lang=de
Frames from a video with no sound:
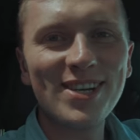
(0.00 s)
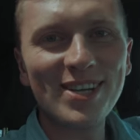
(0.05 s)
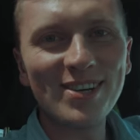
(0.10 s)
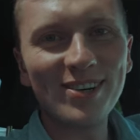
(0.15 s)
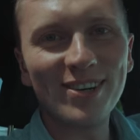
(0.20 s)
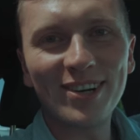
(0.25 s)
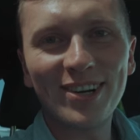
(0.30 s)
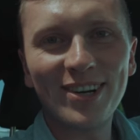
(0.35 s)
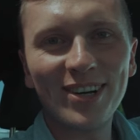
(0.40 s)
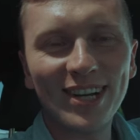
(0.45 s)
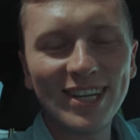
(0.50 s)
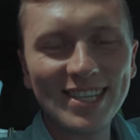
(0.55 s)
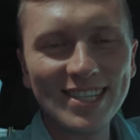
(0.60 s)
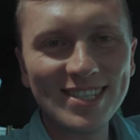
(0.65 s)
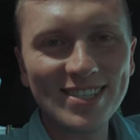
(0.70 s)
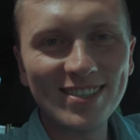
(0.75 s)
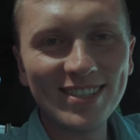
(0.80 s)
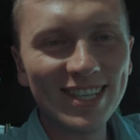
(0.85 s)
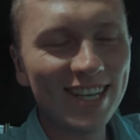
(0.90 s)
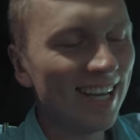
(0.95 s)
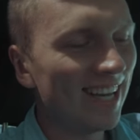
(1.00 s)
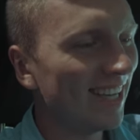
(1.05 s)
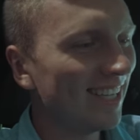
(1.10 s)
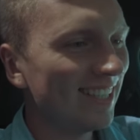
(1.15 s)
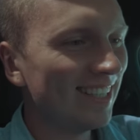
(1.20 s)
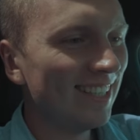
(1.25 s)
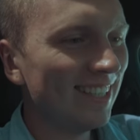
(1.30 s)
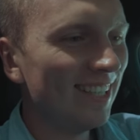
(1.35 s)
Video. Gottes Willen, ey.